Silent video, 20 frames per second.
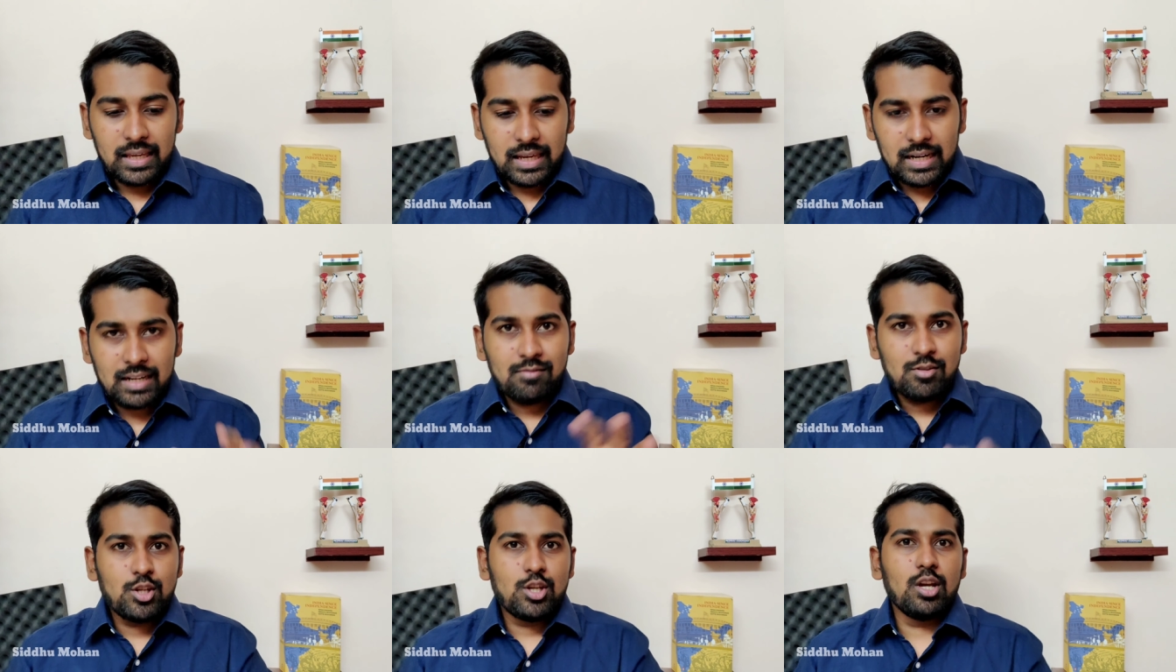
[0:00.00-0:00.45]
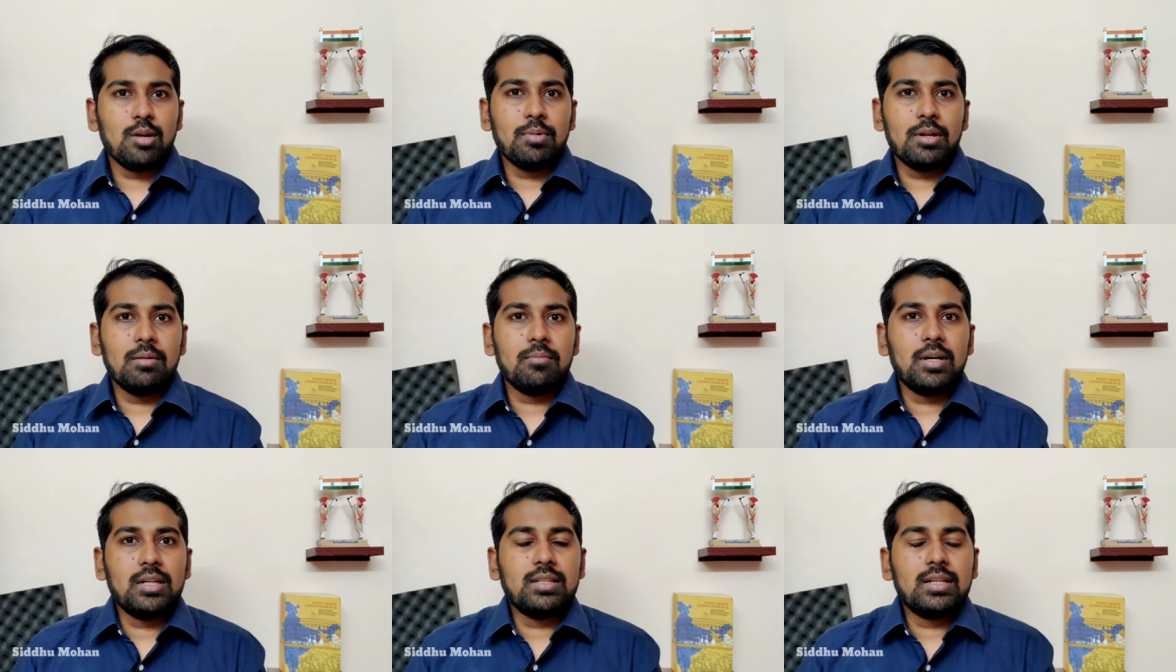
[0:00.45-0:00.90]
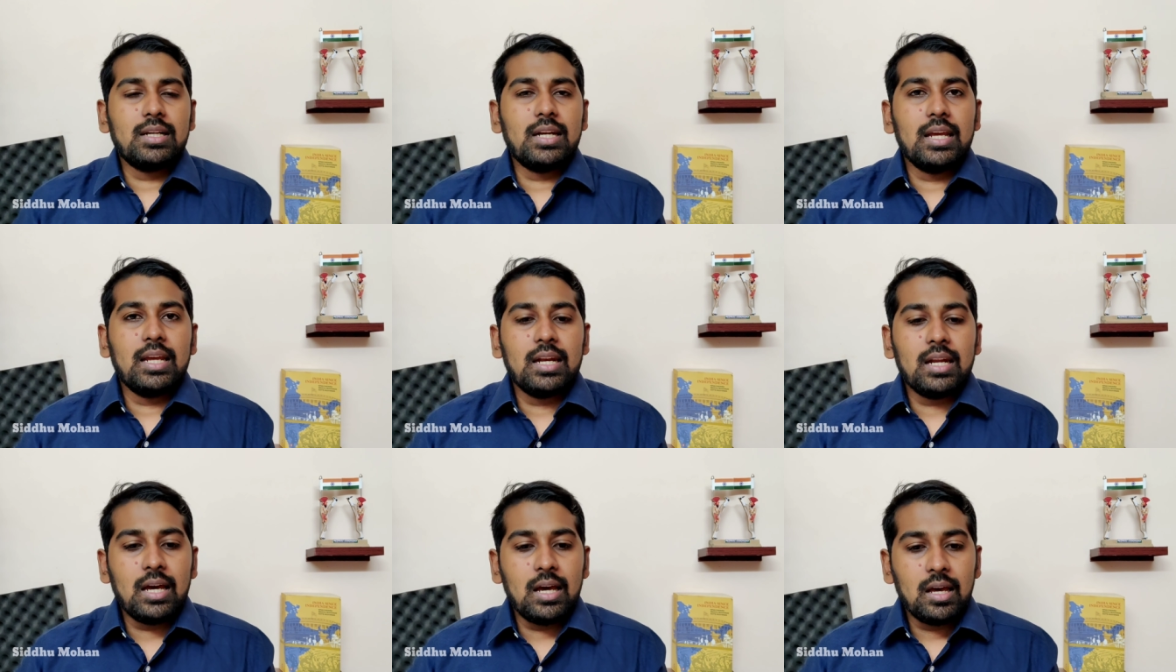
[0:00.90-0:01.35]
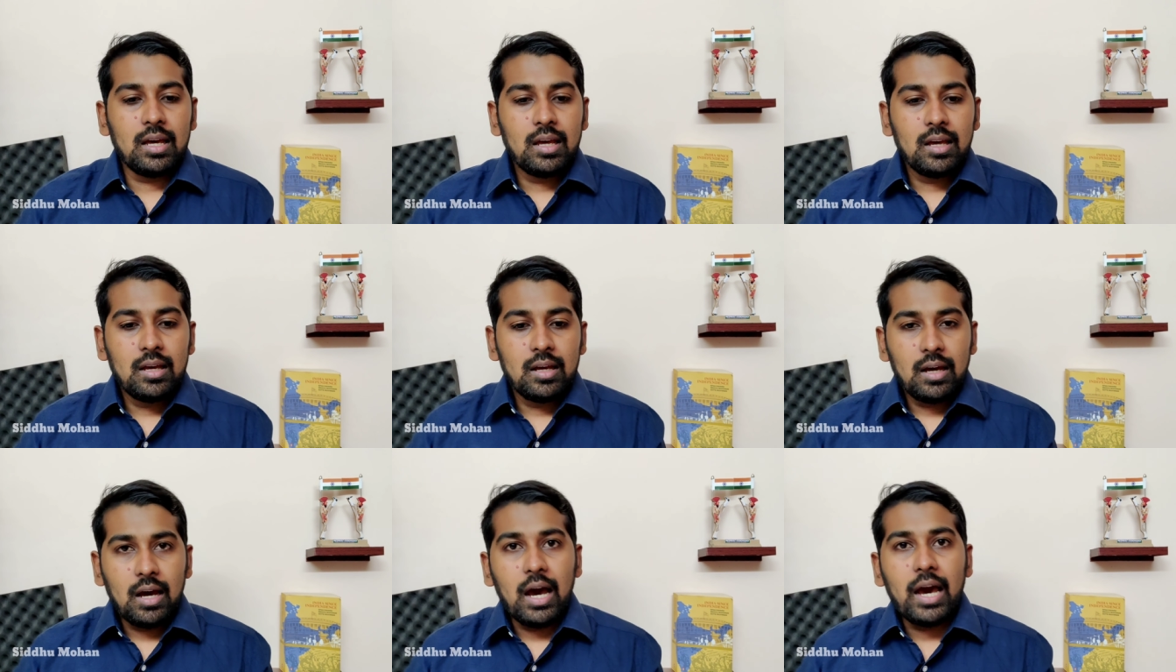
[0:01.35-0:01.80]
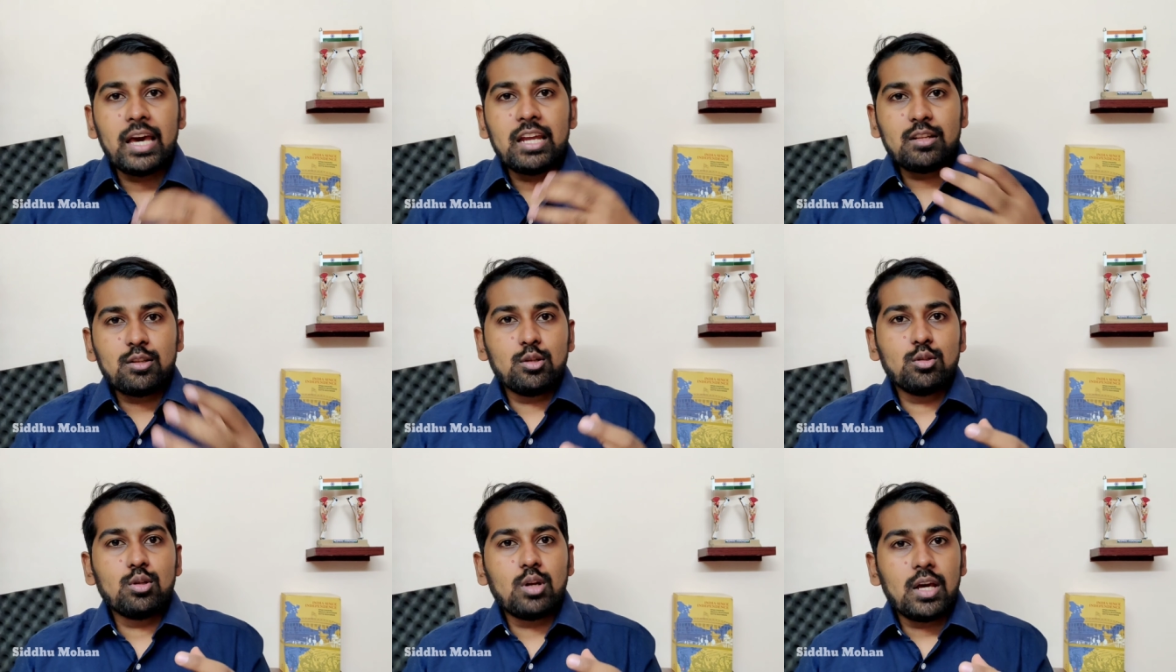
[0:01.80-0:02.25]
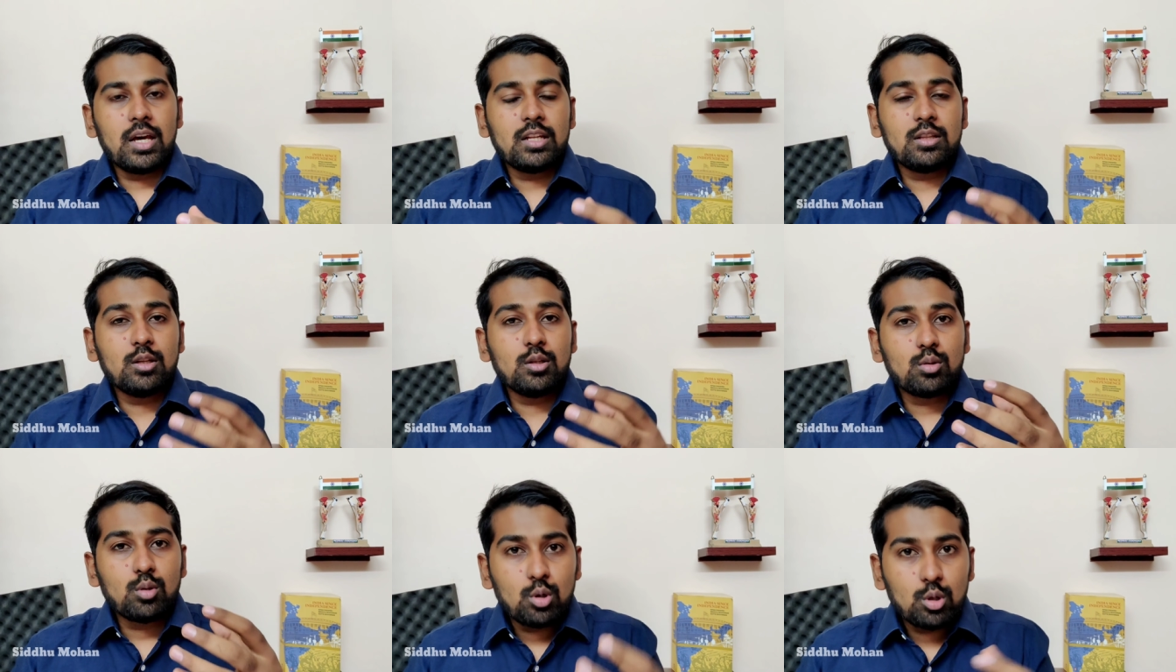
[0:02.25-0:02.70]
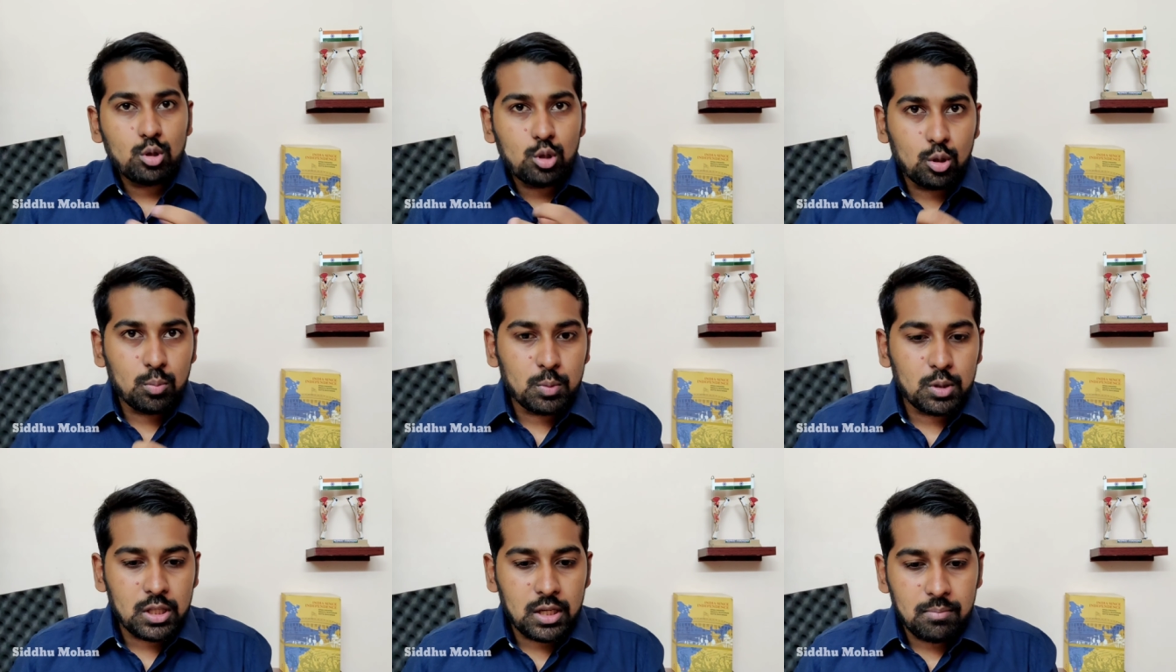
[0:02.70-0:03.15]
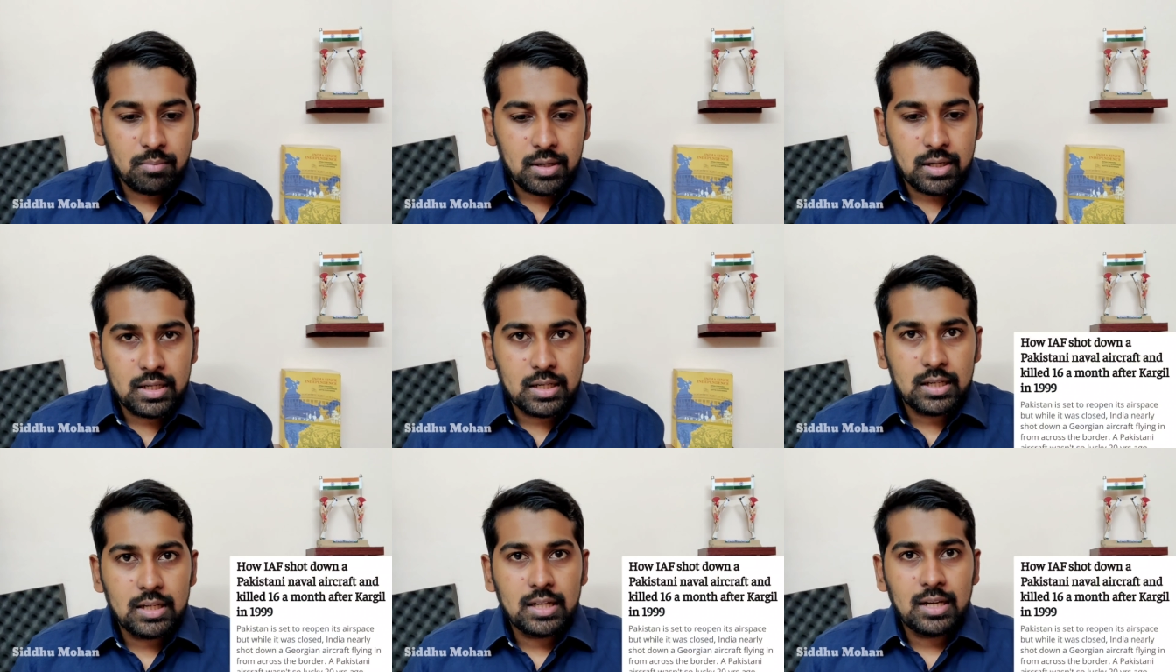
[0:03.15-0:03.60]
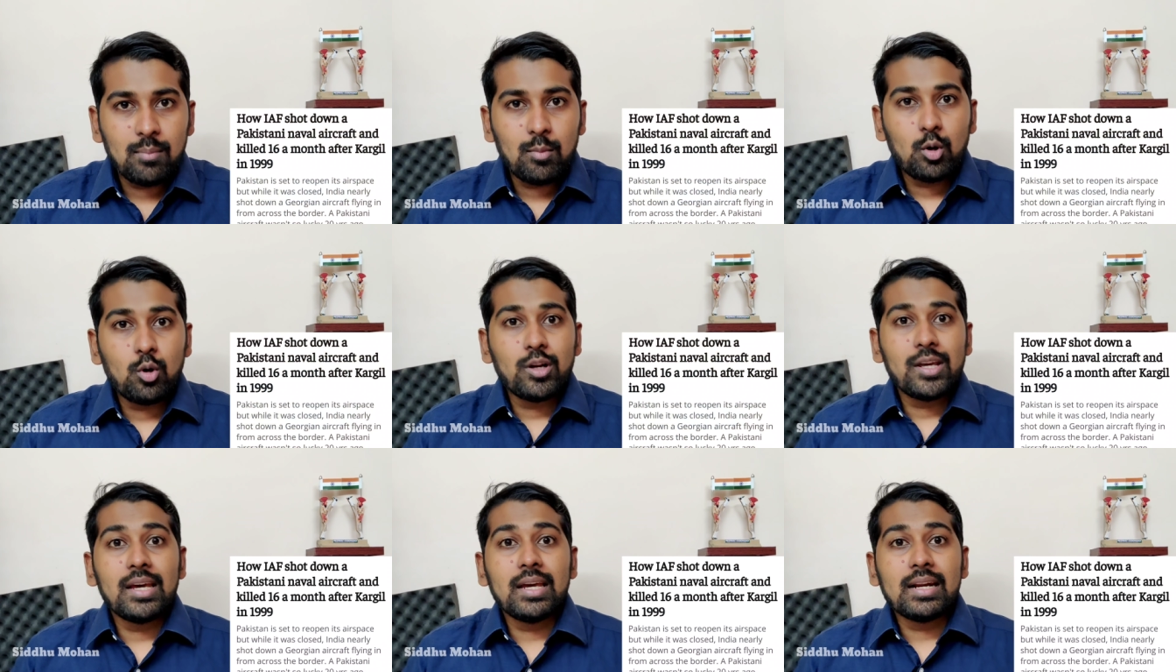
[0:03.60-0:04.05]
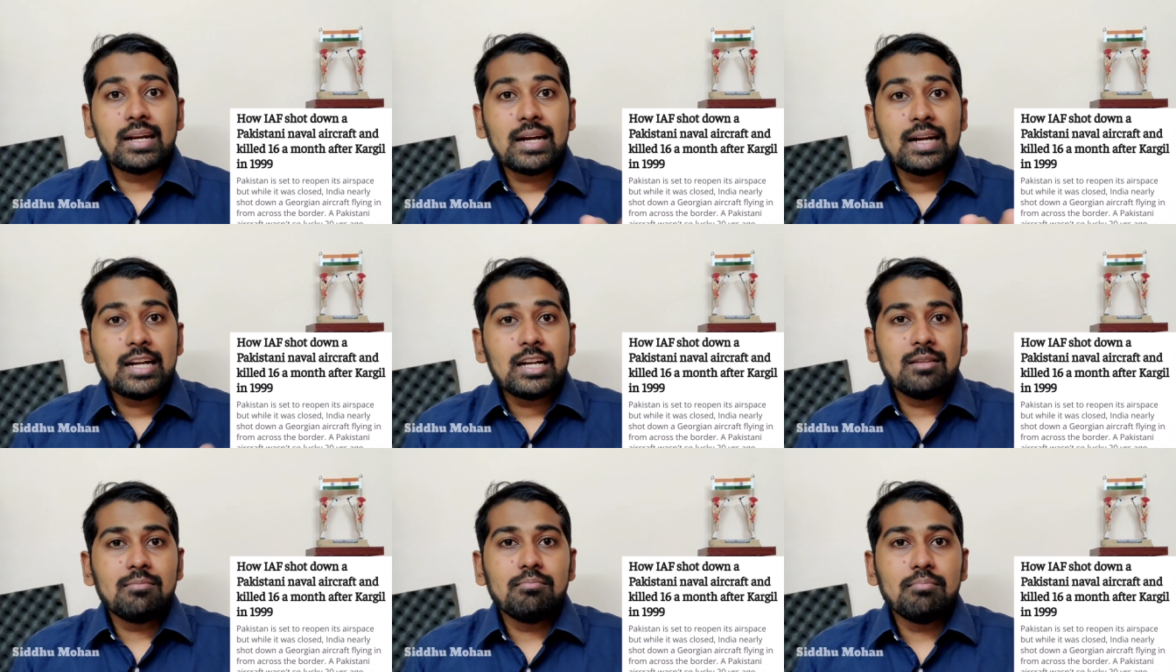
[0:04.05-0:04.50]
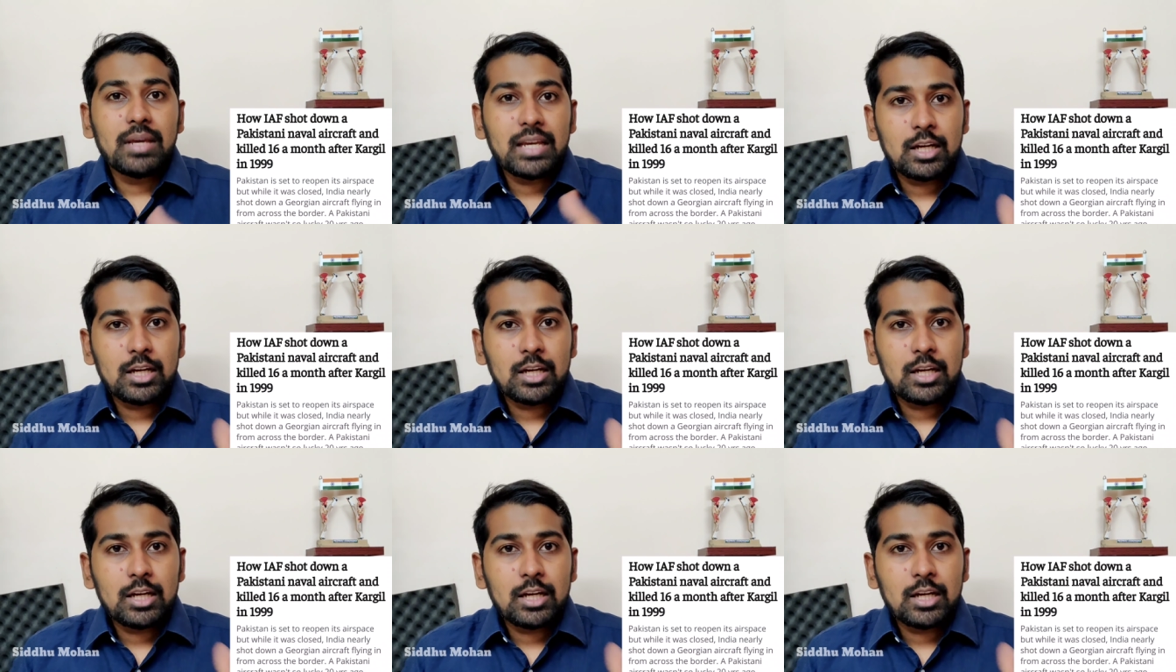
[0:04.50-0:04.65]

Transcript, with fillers: என்ன விஷயம் அப்படின்னு பார்த்துக்கிட்டிங்கன்னா ஆயிரத்தி தொள்ளாயிரத்தி தொண்ணூற்றி ஒன்பதாம் ஆண்டு நம்மளுடைய ரெண்டு